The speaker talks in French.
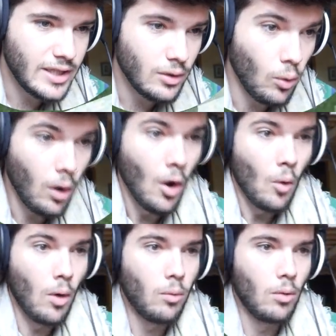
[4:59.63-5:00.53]
y a... oh,
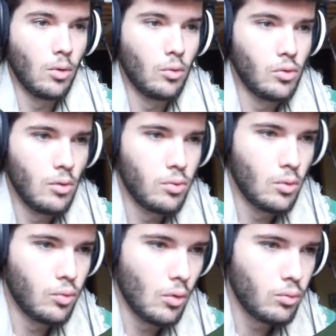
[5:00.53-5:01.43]
oh, oh,
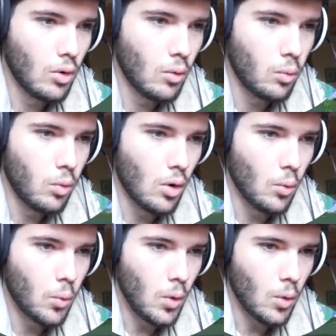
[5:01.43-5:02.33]
oh, oh,
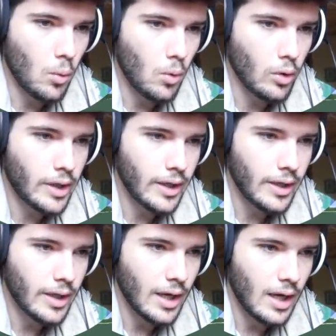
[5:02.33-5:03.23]
wow, wow, Ok.
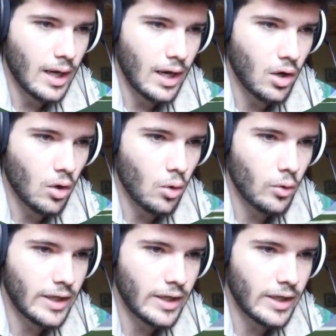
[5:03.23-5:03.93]
Alors, on